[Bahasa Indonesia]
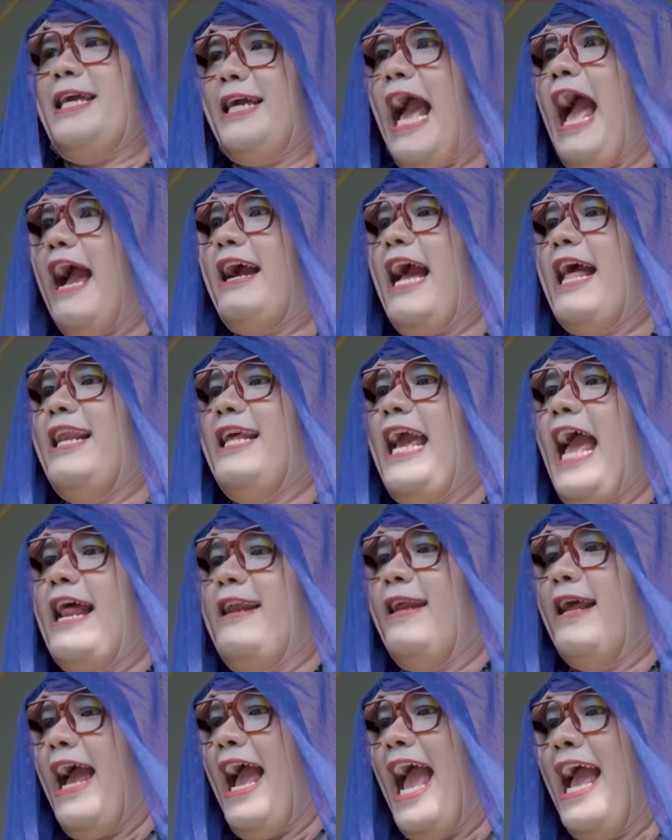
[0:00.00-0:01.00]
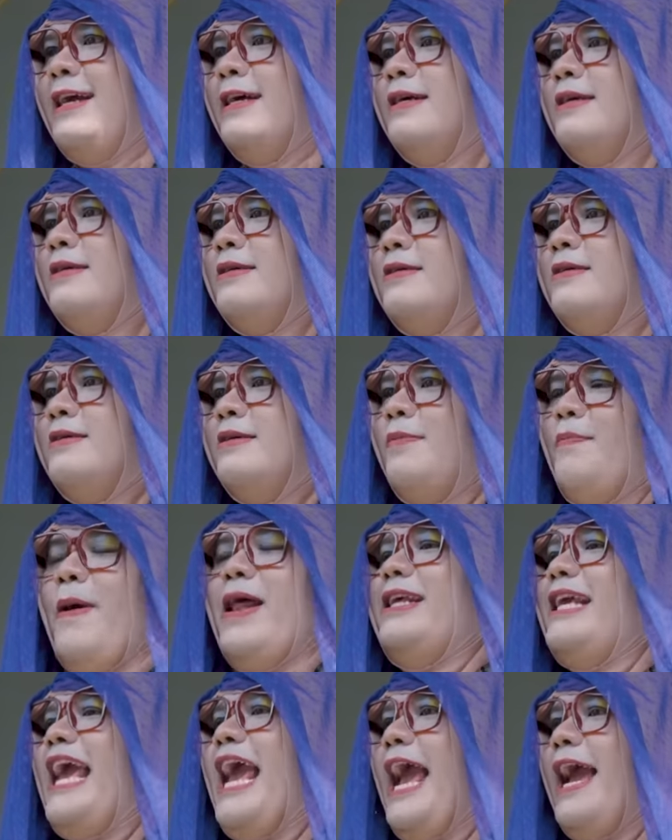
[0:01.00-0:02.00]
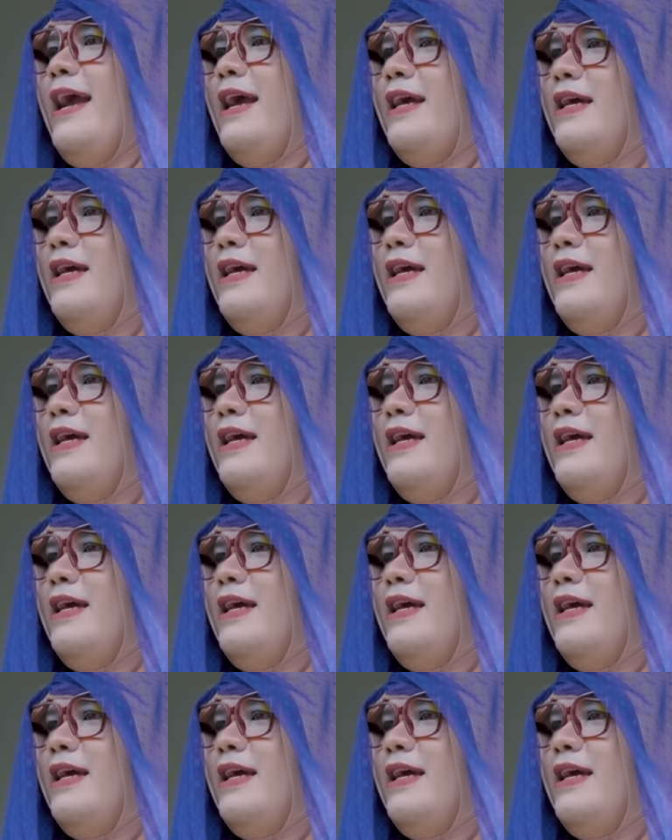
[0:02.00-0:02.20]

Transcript: nggak kalian? Hah? Pergi!